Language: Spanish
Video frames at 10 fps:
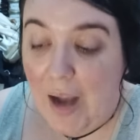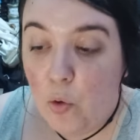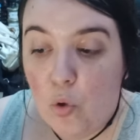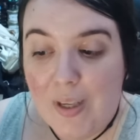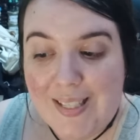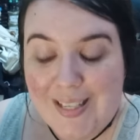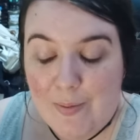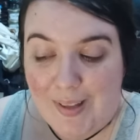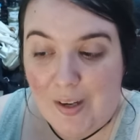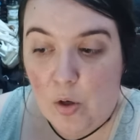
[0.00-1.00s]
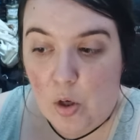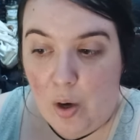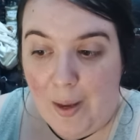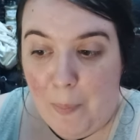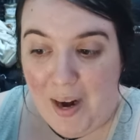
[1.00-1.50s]
Hay uno que sí que es verdad que lo quiero
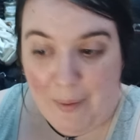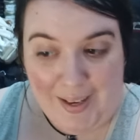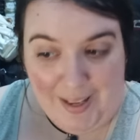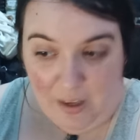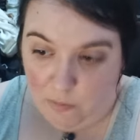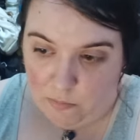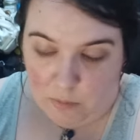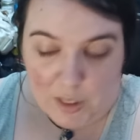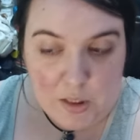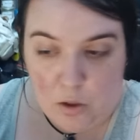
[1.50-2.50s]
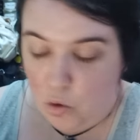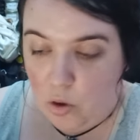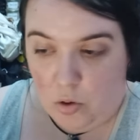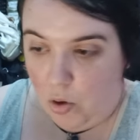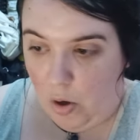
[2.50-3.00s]
leer para ver qué. Eso yo no
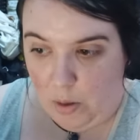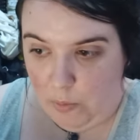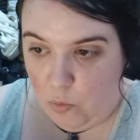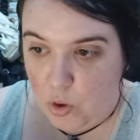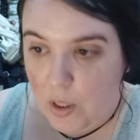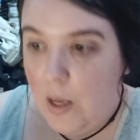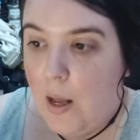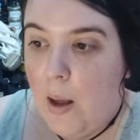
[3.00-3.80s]
tengo claro que me guste.